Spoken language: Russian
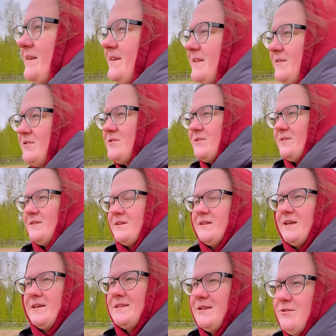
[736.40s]
не то, что это
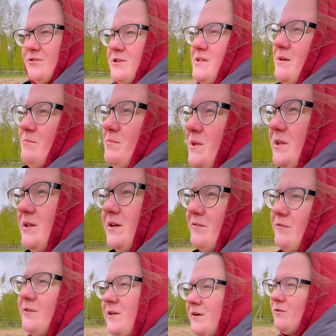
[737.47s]
до слез обидно
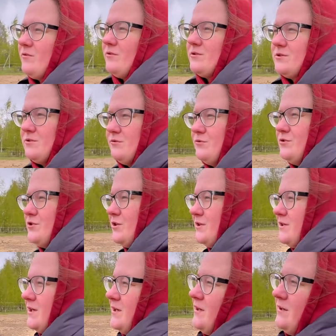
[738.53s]
вот такое
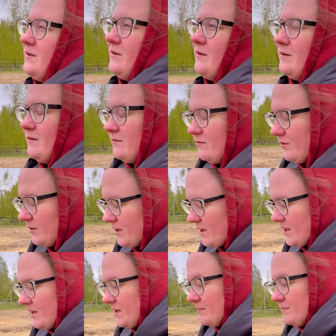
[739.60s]
слушать. Вот.
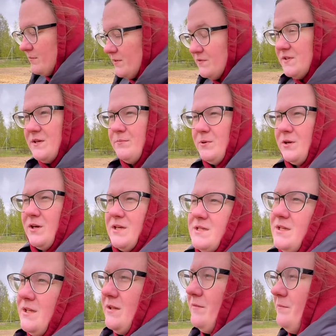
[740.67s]
Мы все
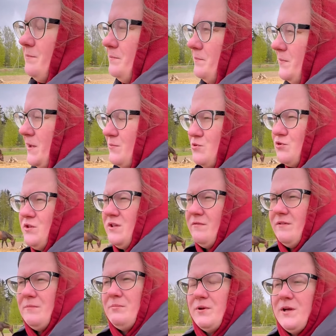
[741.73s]
прекрасно, это там еще где-то
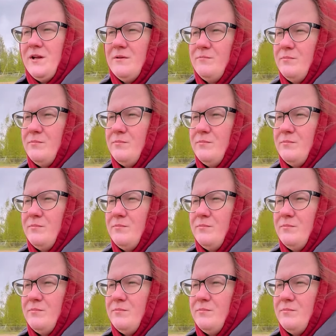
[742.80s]
в апреле